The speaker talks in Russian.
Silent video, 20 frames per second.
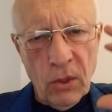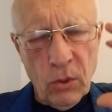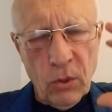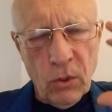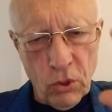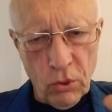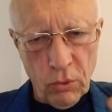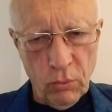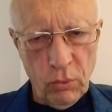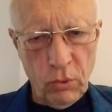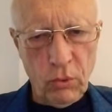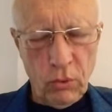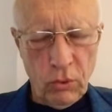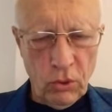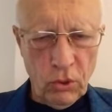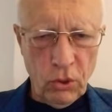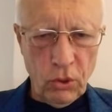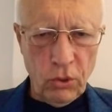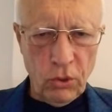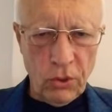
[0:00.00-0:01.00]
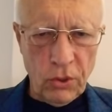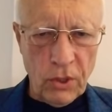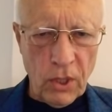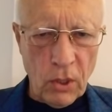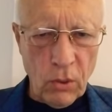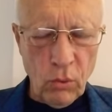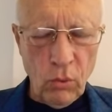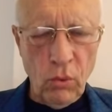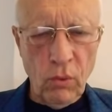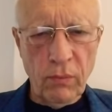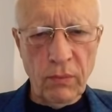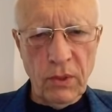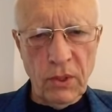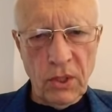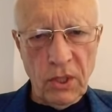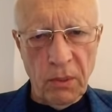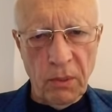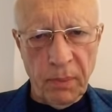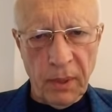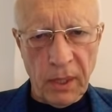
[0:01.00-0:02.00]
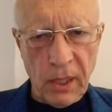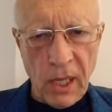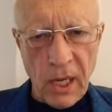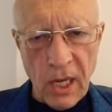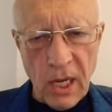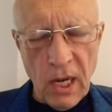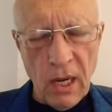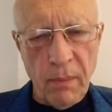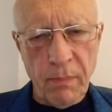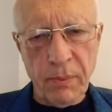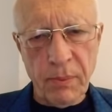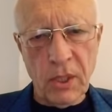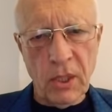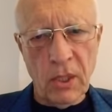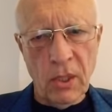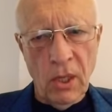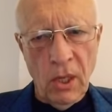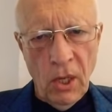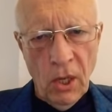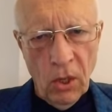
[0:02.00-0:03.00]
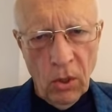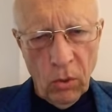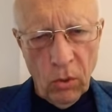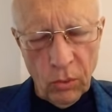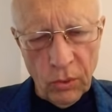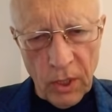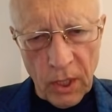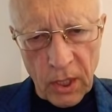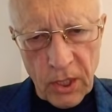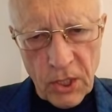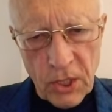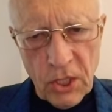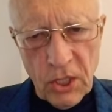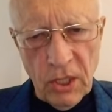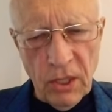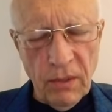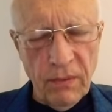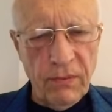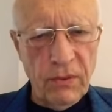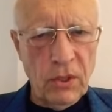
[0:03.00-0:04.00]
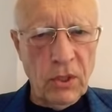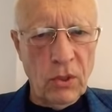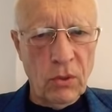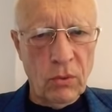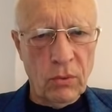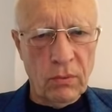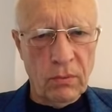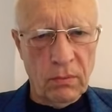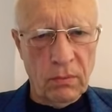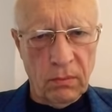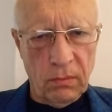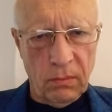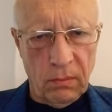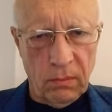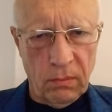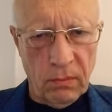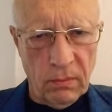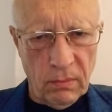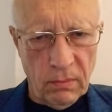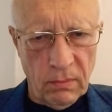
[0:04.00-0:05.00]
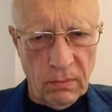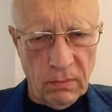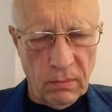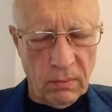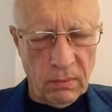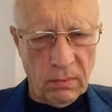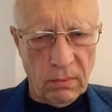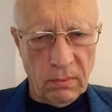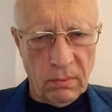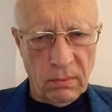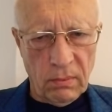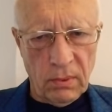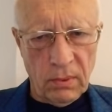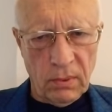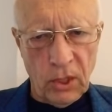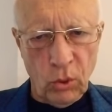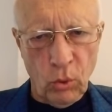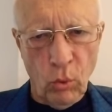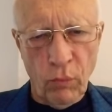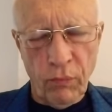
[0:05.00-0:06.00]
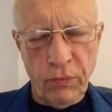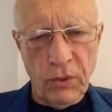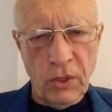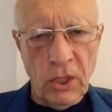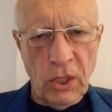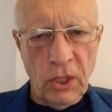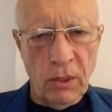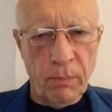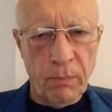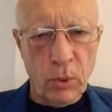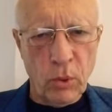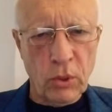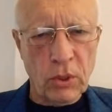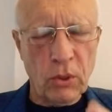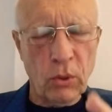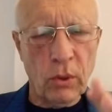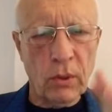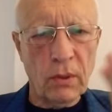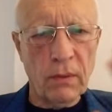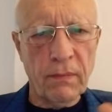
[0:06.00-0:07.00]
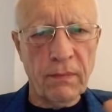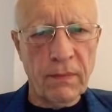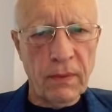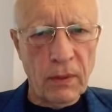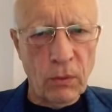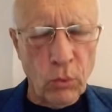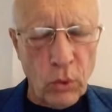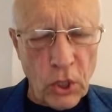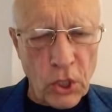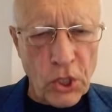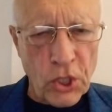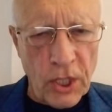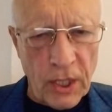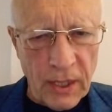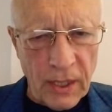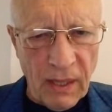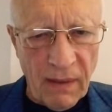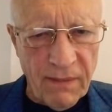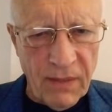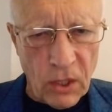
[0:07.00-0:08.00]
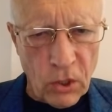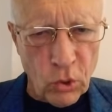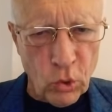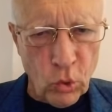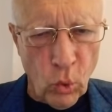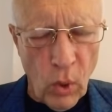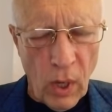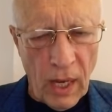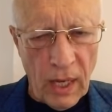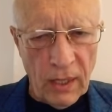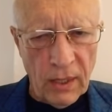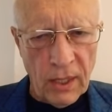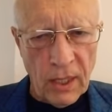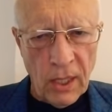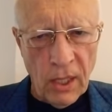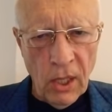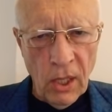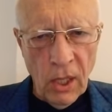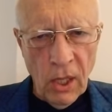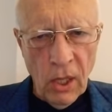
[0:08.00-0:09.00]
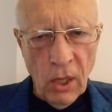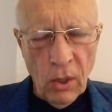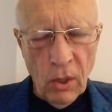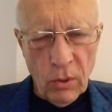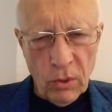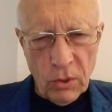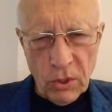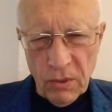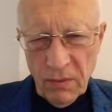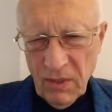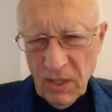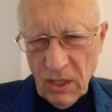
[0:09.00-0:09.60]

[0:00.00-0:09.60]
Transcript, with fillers: То есть вот он еще здоровый, типа крепкий, он активный, он готов не просто Лукашенко виртуальный, он же,